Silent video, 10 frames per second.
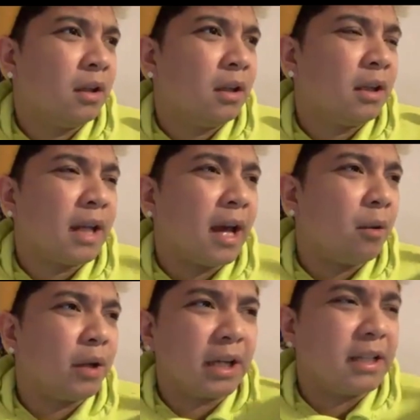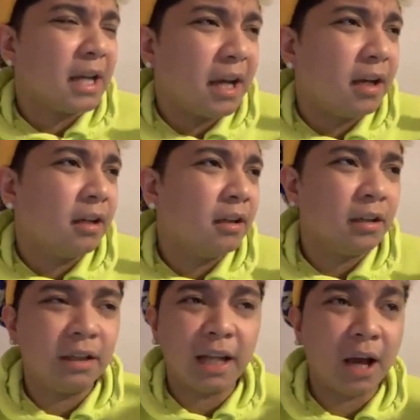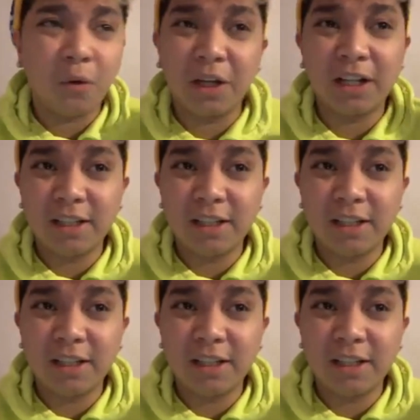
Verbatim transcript: Inaaway ka niya. Inaaway ka